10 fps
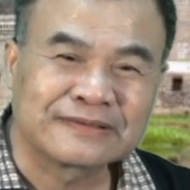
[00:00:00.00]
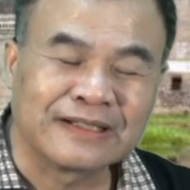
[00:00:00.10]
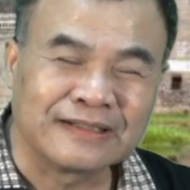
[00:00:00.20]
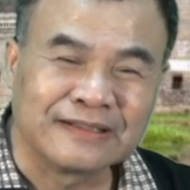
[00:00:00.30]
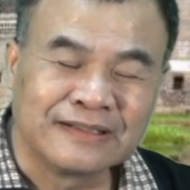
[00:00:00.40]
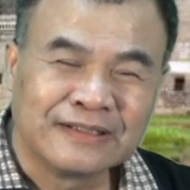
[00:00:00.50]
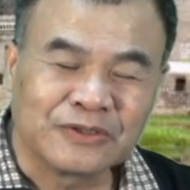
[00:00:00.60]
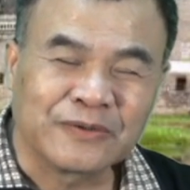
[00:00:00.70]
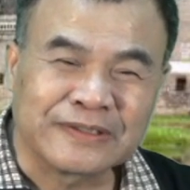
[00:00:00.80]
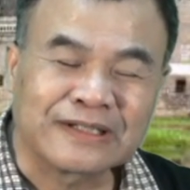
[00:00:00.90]
呃，
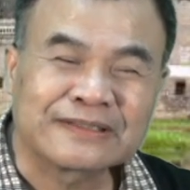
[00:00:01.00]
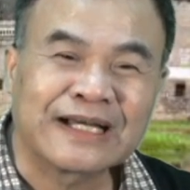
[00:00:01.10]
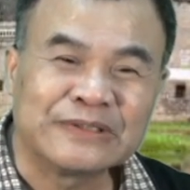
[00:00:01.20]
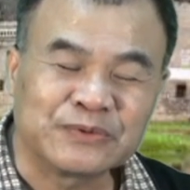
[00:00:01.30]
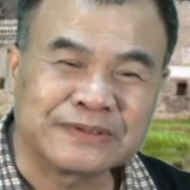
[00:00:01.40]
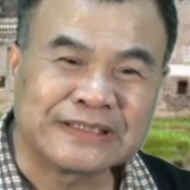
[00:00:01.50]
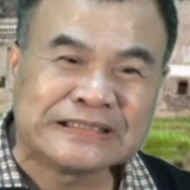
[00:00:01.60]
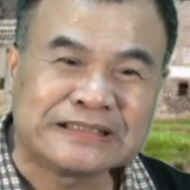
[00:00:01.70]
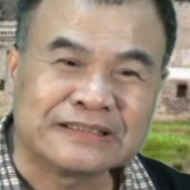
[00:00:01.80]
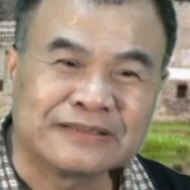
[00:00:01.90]
又回到太祖这一
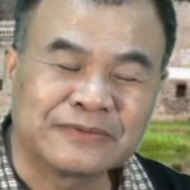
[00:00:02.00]
系。